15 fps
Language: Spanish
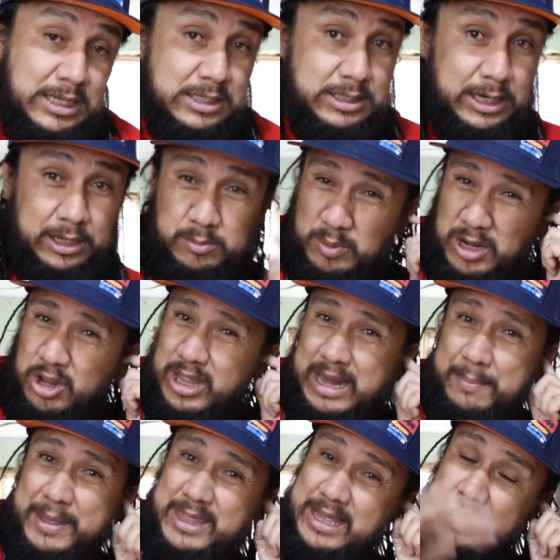y extra grandes. Bueno, de
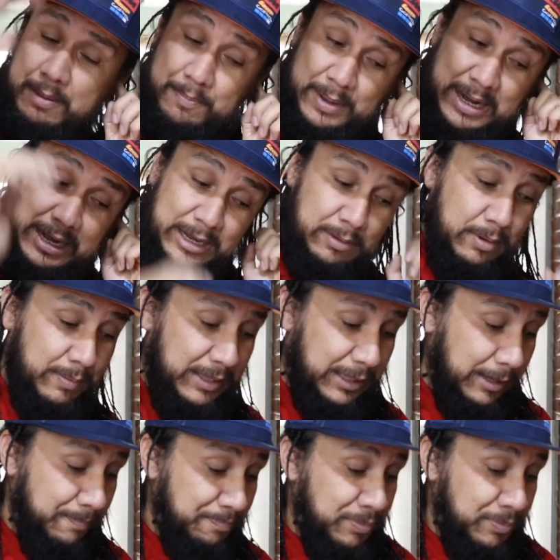la mediana para arriba, vale.